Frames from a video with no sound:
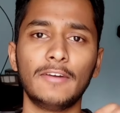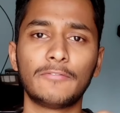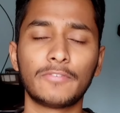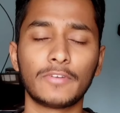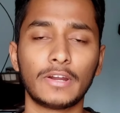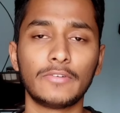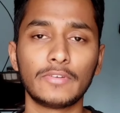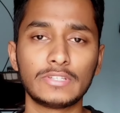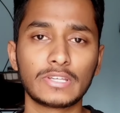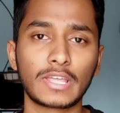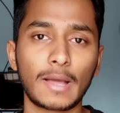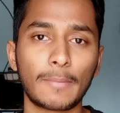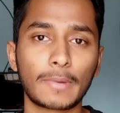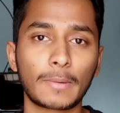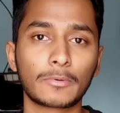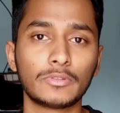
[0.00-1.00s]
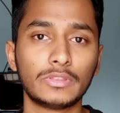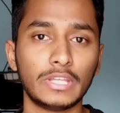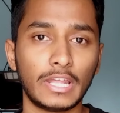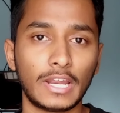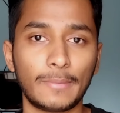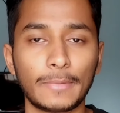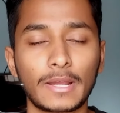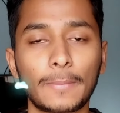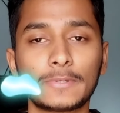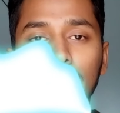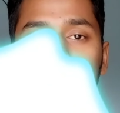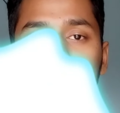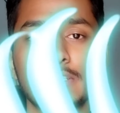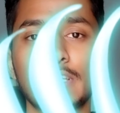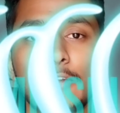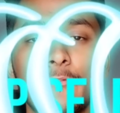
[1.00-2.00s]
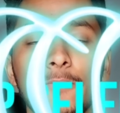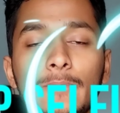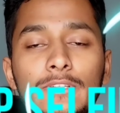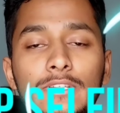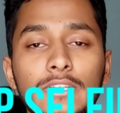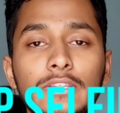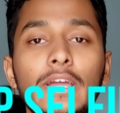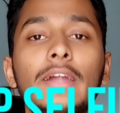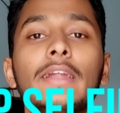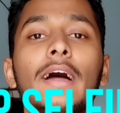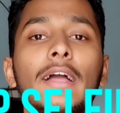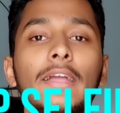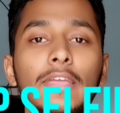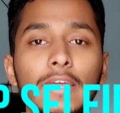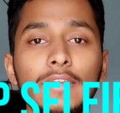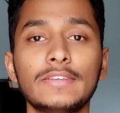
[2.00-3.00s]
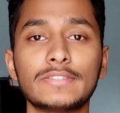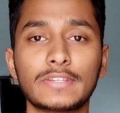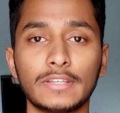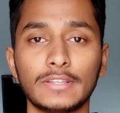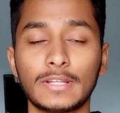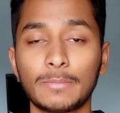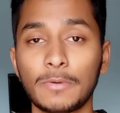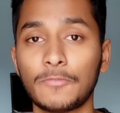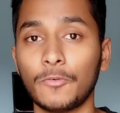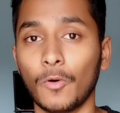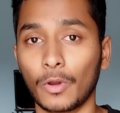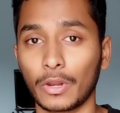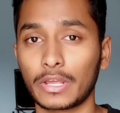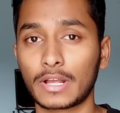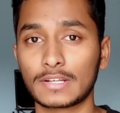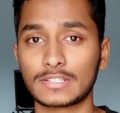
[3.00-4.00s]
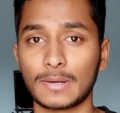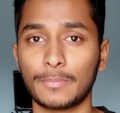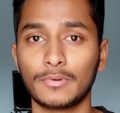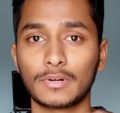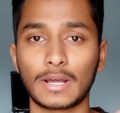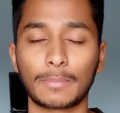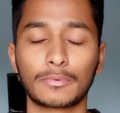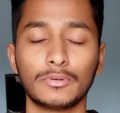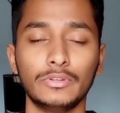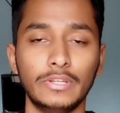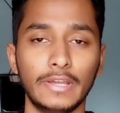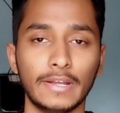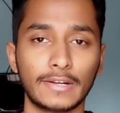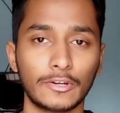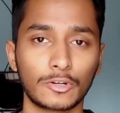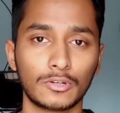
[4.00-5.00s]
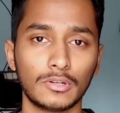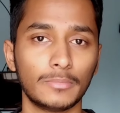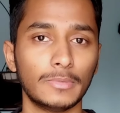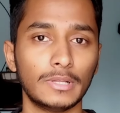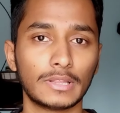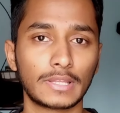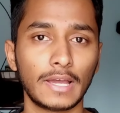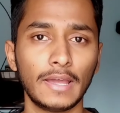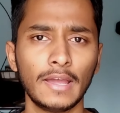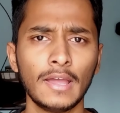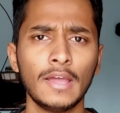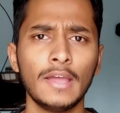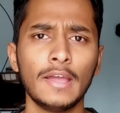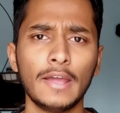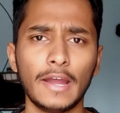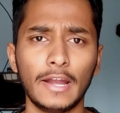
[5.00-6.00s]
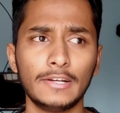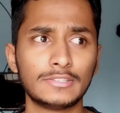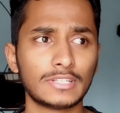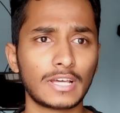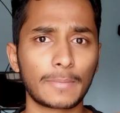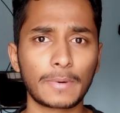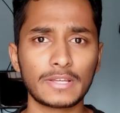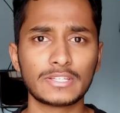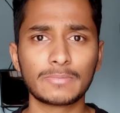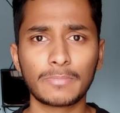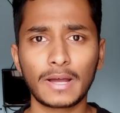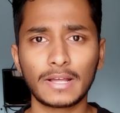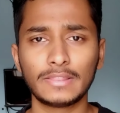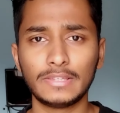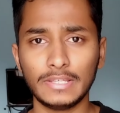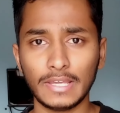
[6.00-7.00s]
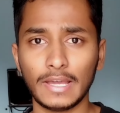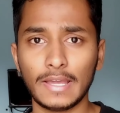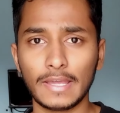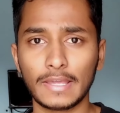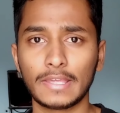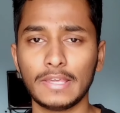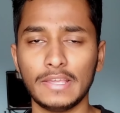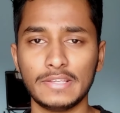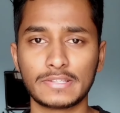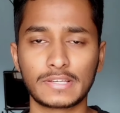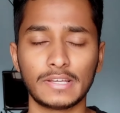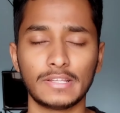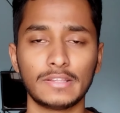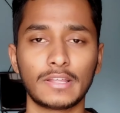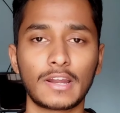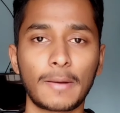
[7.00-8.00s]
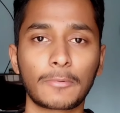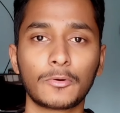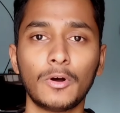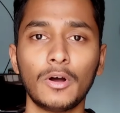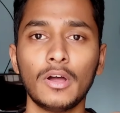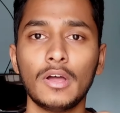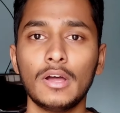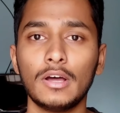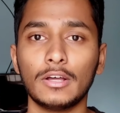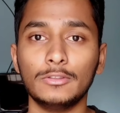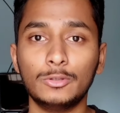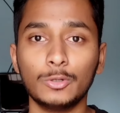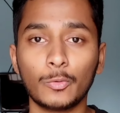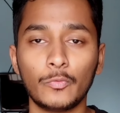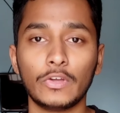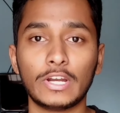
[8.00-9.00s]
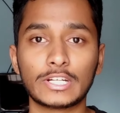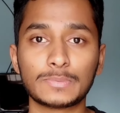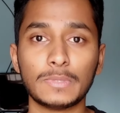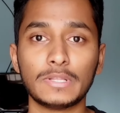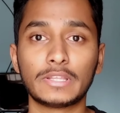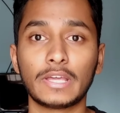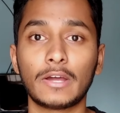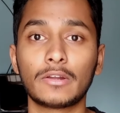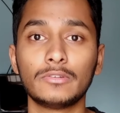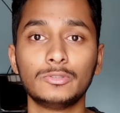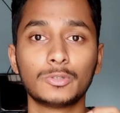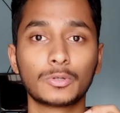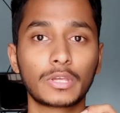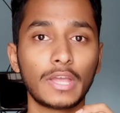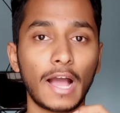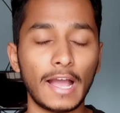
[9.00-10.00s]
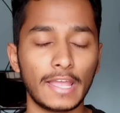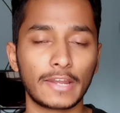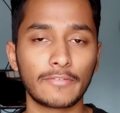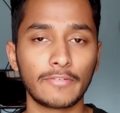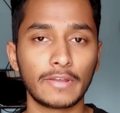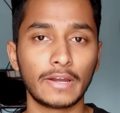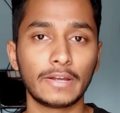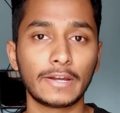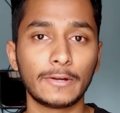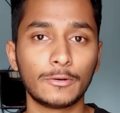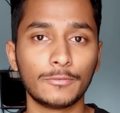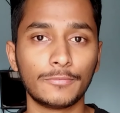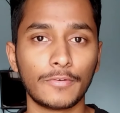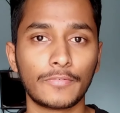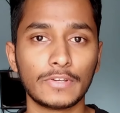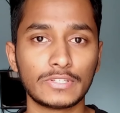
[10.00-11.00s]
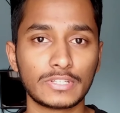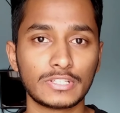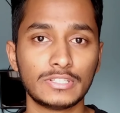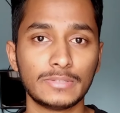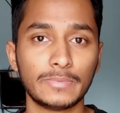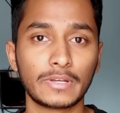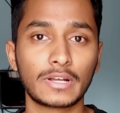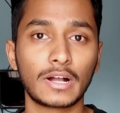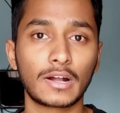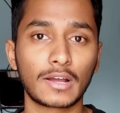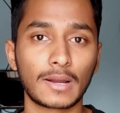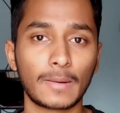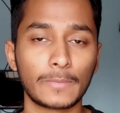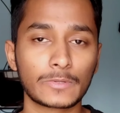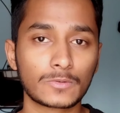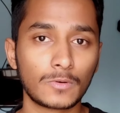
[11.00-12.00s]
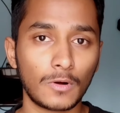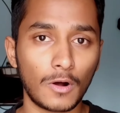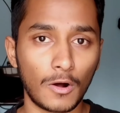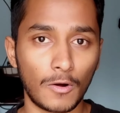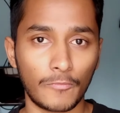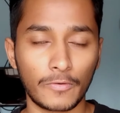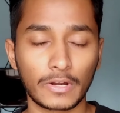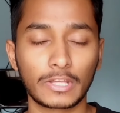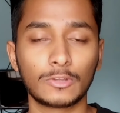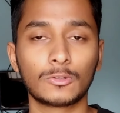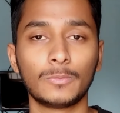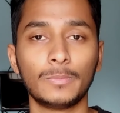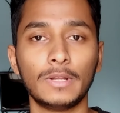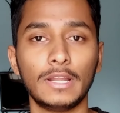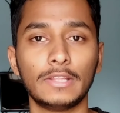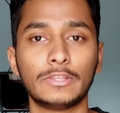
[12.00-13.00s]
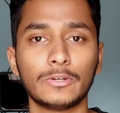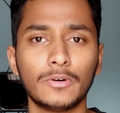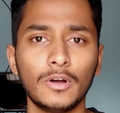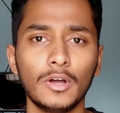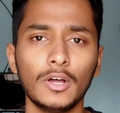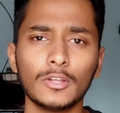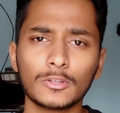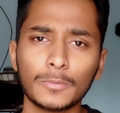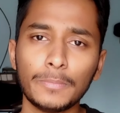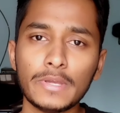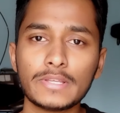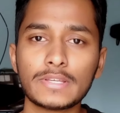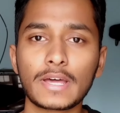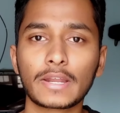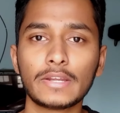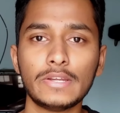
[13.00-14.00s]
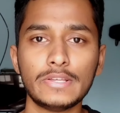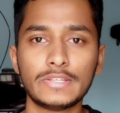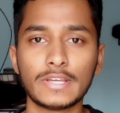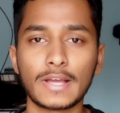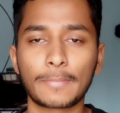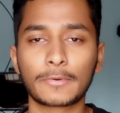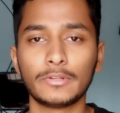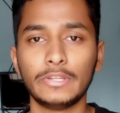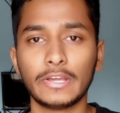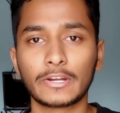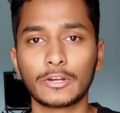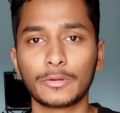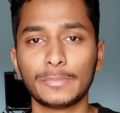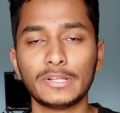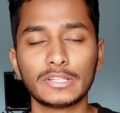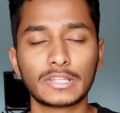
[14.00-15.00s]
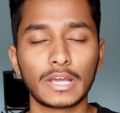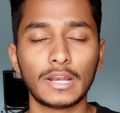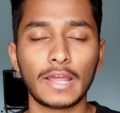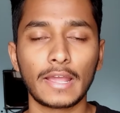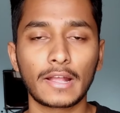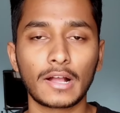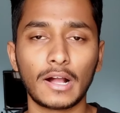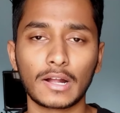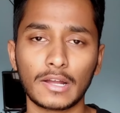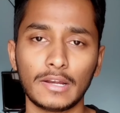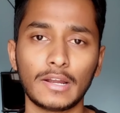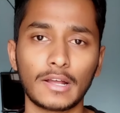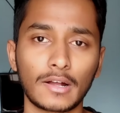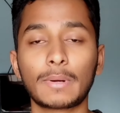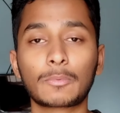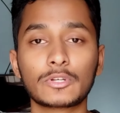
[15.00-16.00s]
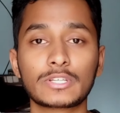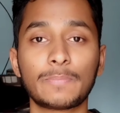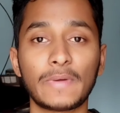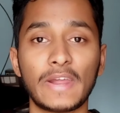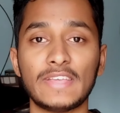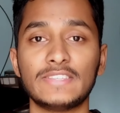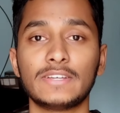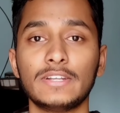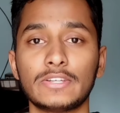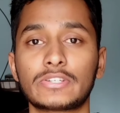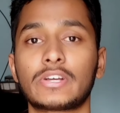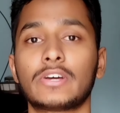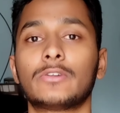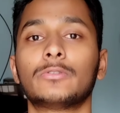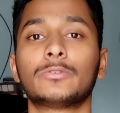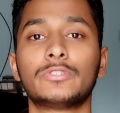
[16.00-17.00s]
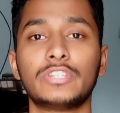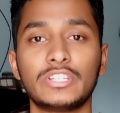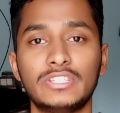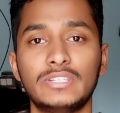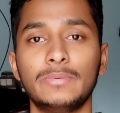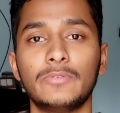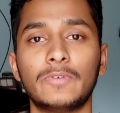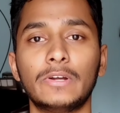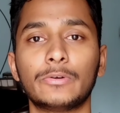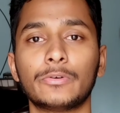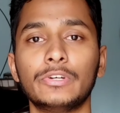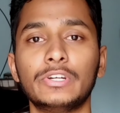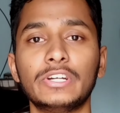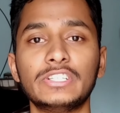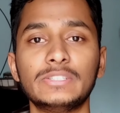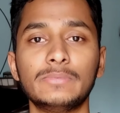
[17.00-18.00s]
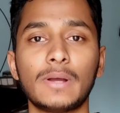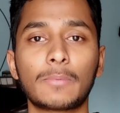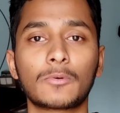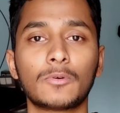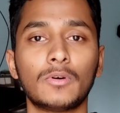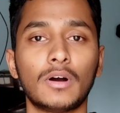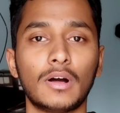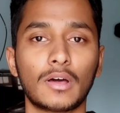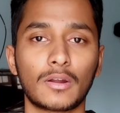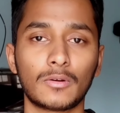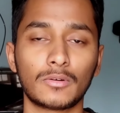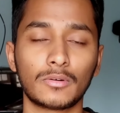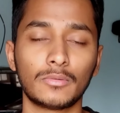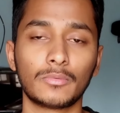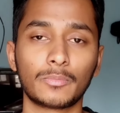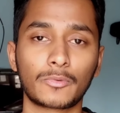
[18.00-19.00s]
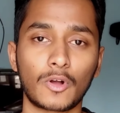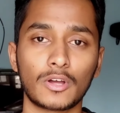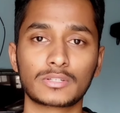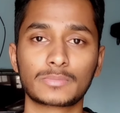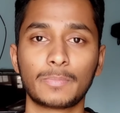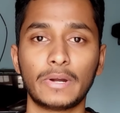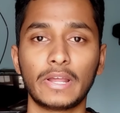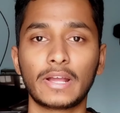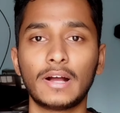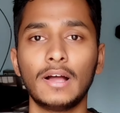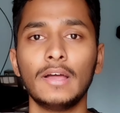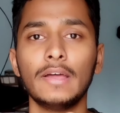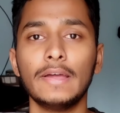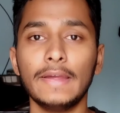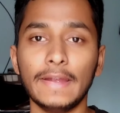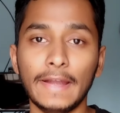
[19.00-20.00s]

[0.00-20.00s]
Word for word: एंड फ्रंट फेसिंग कैमरा आपको 13 मेगापिक्सल की सेल्फी मिल जाती है एंड अगेन इसके अंदर भी फोर का सपोर्ट आपको देखने को नहीं मिलता है एंड सरप्राइजिंग बात यह है कि इसके अंदर आपको दो वेरियंट्स मिलते हैं जो कि हायर वेरियंट है टू फिफ्टी सिक्स जी बी का अगर आप इसको ऑफर के थ्रू भी लेते हो तो बीस हज़ार के नीचे आपको देखने मिलता है लाइक अगर मैं आपको प्राइसिंग एडजस्ट करूँ तो सिक्स जी ट्वेंटी एट जी बी आपको अराउंड कॉस्ट पड़ेगा